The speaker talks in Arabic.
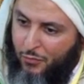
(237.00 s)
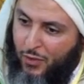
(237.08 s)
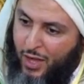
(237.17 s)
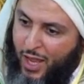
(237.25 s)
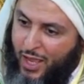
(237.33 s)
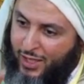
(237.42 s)

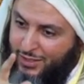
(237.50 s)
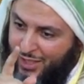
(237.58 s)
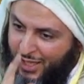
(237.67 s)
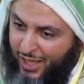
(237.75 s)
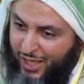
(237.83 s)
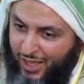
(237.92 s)
فلا
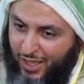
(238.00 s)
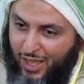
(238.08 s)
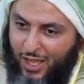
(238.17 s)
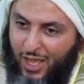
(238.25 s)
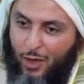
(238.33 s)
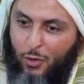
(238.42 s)
ينتهي
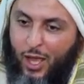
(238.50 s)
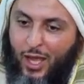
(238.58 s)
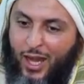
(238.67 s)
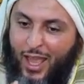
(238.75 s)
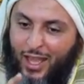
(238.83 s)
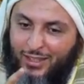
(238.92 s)
أو
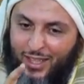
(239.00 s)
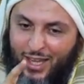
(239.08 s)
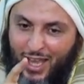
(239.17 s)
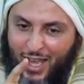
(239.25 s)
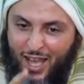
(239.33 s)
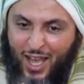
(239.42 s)
قال لا
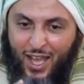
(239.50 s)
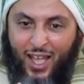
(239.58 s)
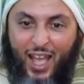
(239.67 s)
يتناهى